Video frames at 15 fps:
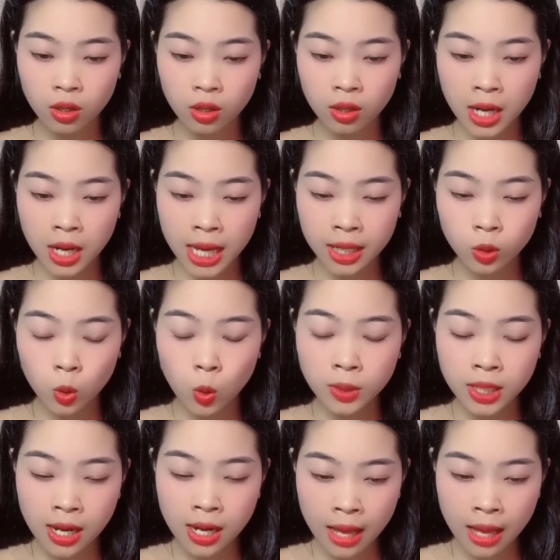Lan cũng
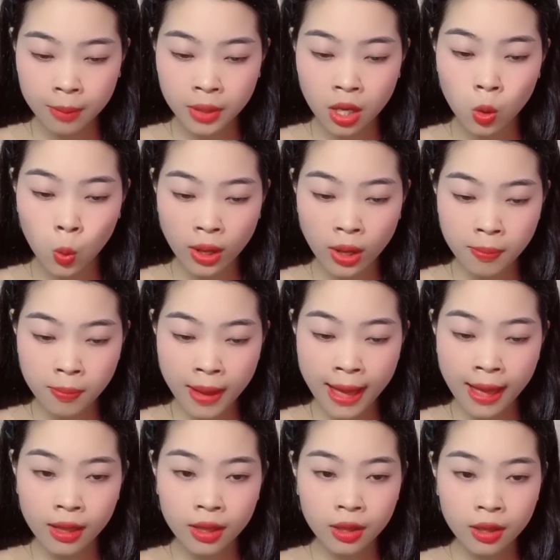nghỉ làm ở quán
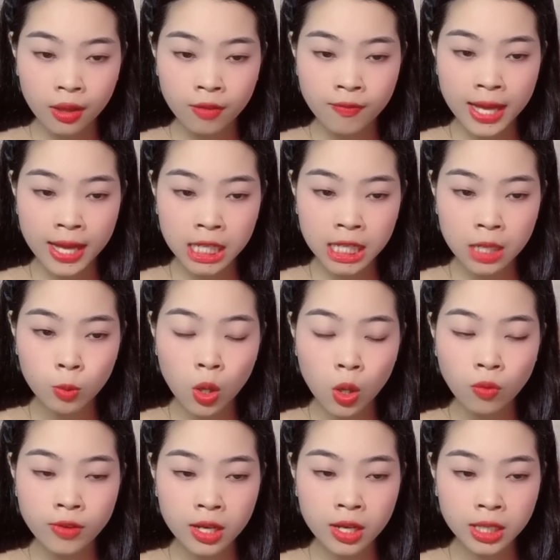bar và tìm một
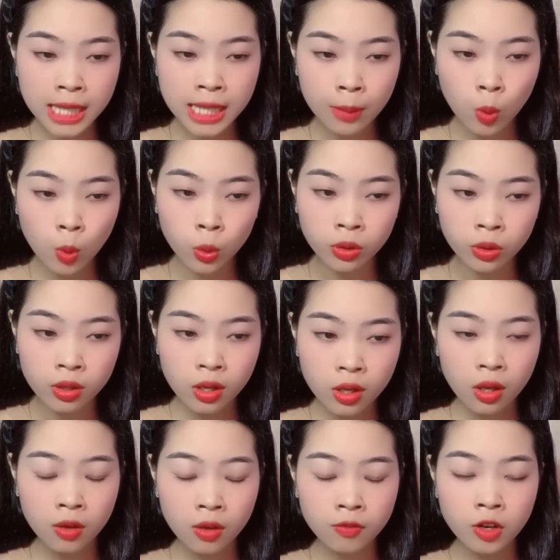công việc tạm ổn
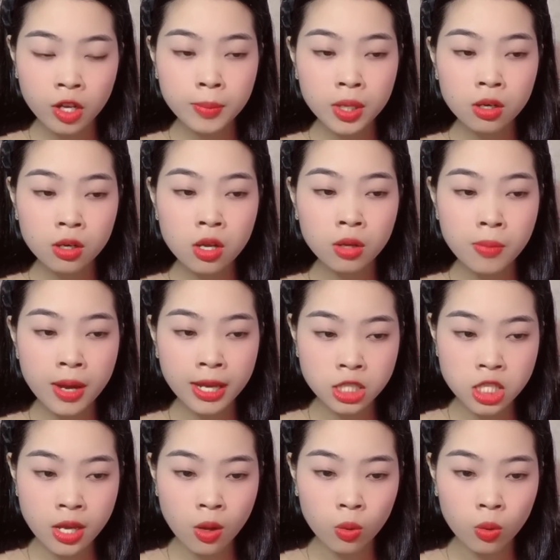với mức lương 10
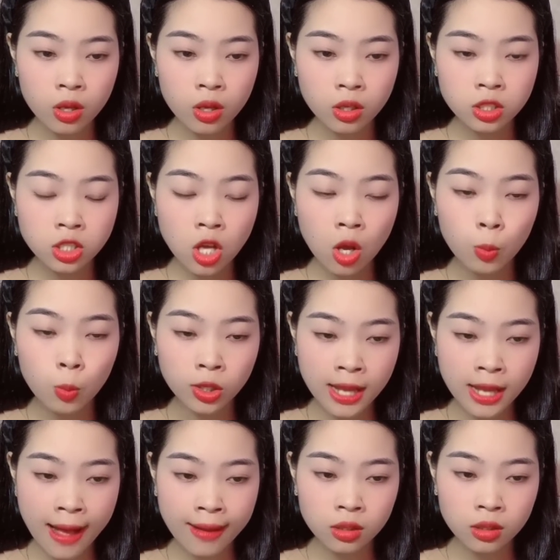triệu cho một
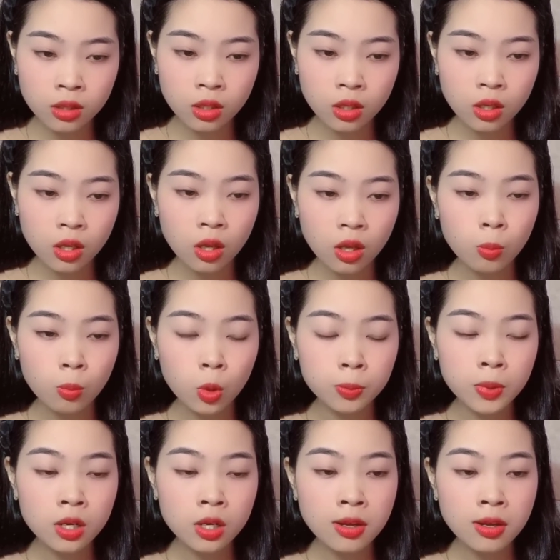tháng. Một
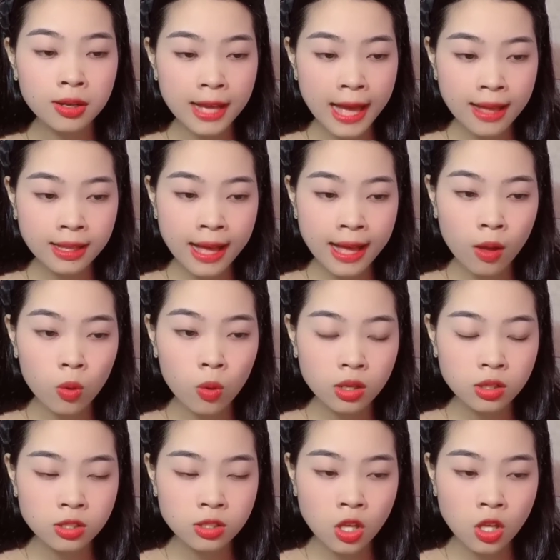mức lương khá cao
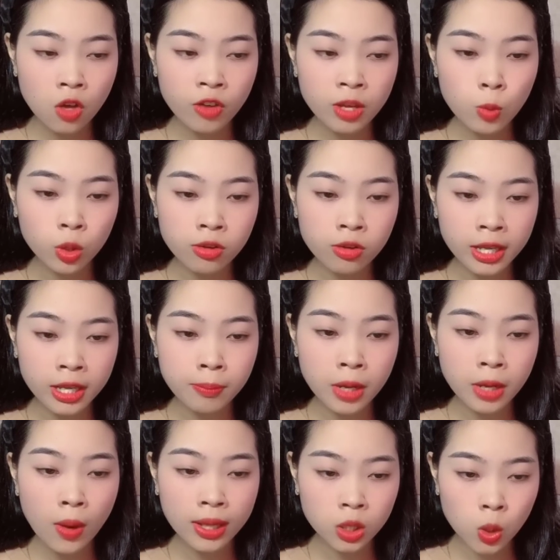so với một người mới
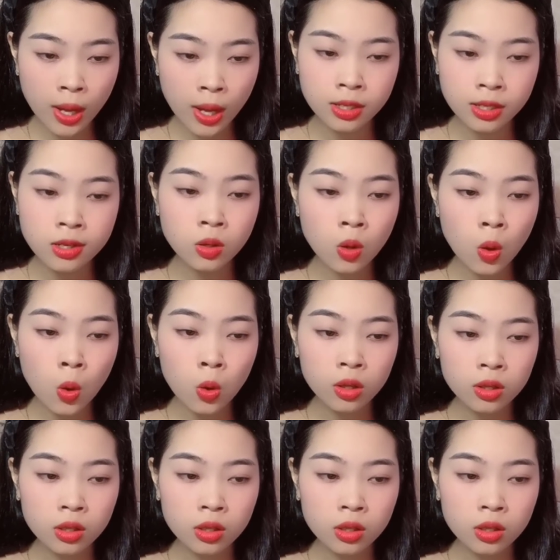hoàn toàn như cô.